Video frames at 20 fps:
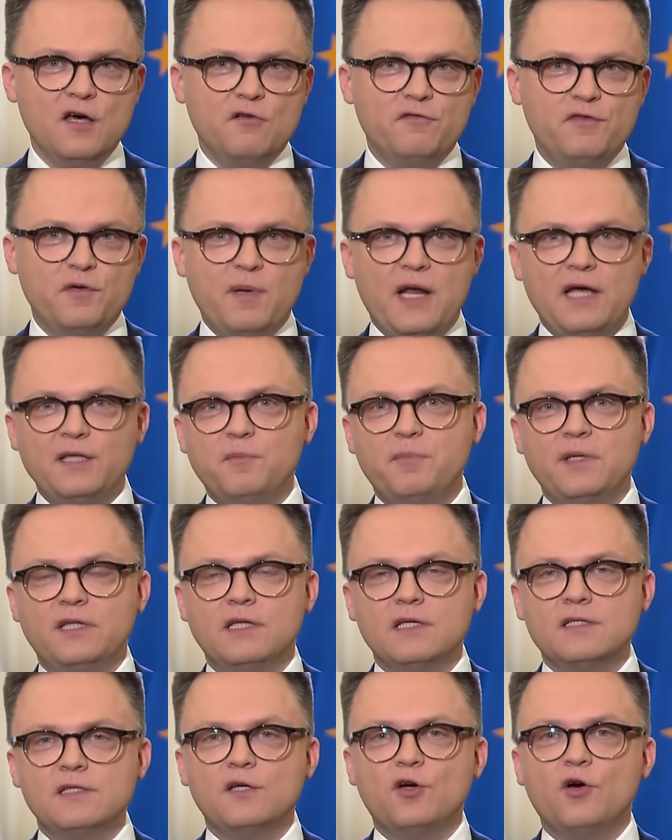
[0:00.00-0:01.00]
wybrany
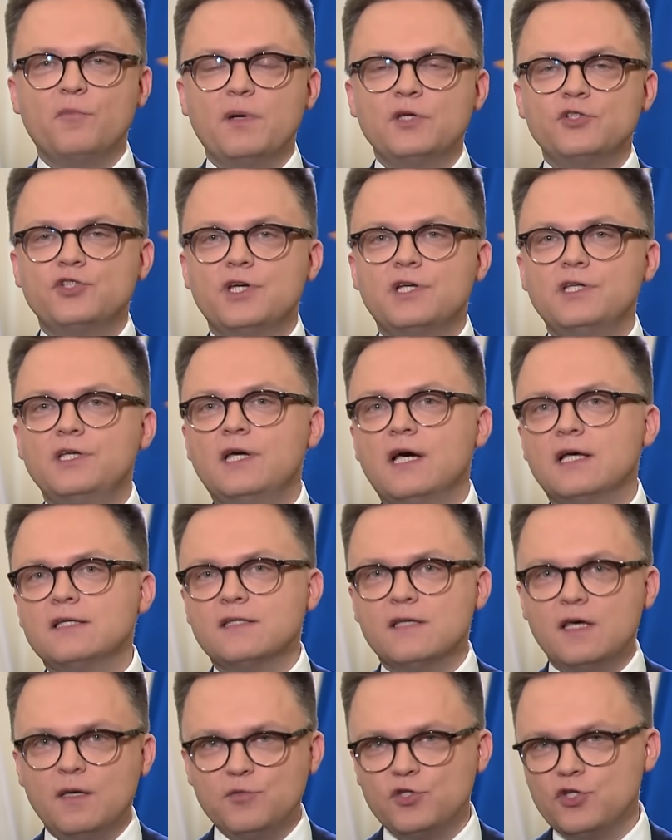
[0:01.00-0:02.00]
15 października
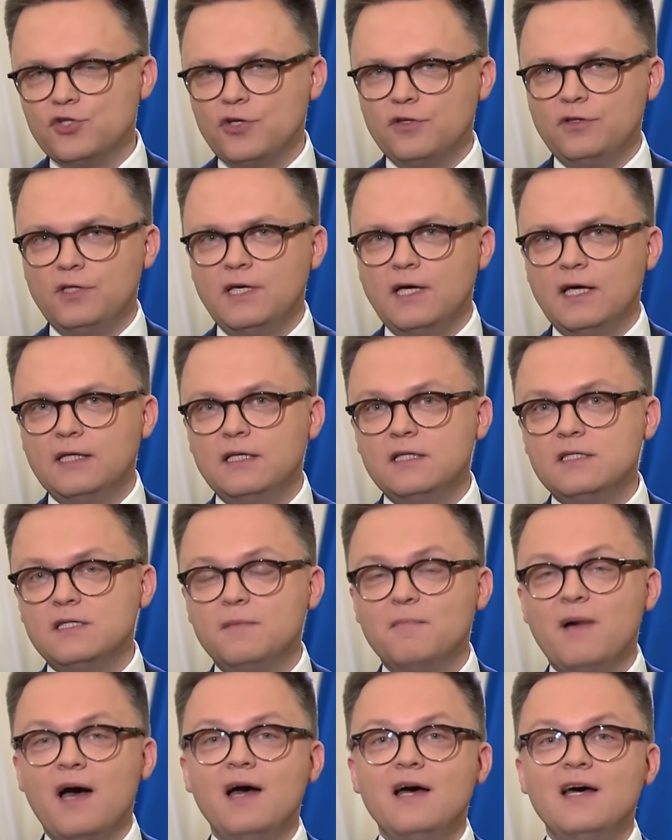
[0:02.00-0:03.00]
Sejm 10
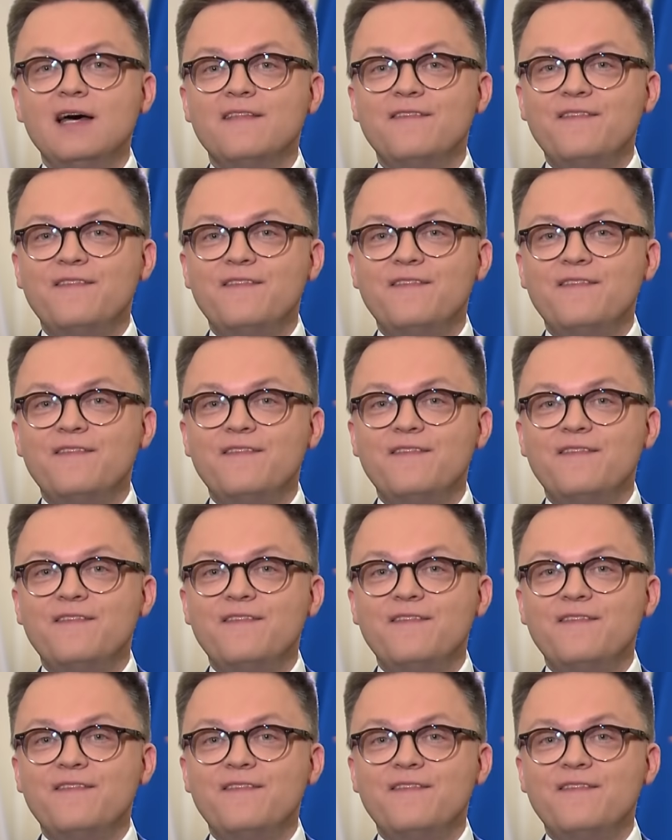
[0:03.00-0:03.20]
kadencji ma